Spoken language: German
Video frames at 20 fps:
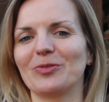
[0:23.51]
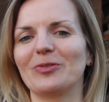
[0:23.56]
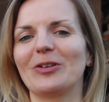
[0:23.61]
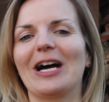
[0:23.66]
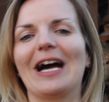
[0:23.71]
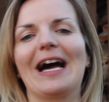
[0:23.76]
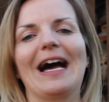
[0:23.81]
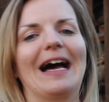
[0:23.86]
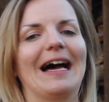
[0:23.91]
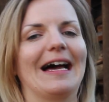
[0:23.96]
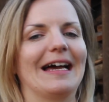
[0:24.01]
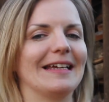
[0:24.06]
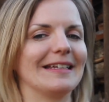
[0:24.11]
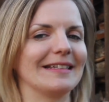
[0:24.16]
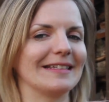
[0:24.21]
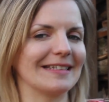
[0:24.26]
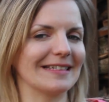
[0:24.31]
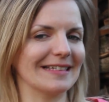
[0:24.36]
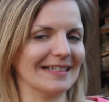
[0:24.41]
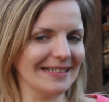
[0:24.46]
zwar
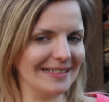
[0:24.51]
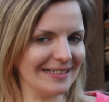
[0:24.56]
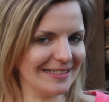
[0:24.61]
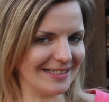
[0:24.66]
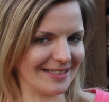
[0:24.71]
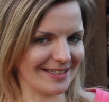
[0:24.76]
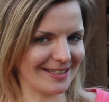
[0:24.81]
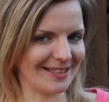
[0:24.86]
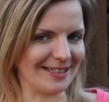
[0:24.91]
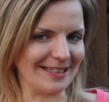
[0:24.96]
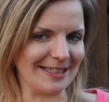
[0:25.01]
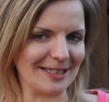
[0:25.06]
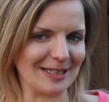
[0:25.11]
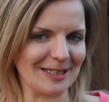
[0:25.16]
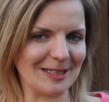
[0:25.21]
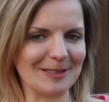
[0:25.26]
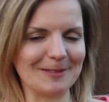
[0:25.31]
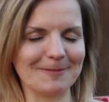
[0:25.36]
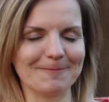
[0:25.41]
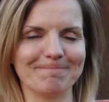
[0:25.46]
ein
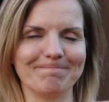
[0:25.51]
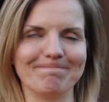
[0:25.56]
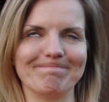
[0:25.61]
Grilldessert.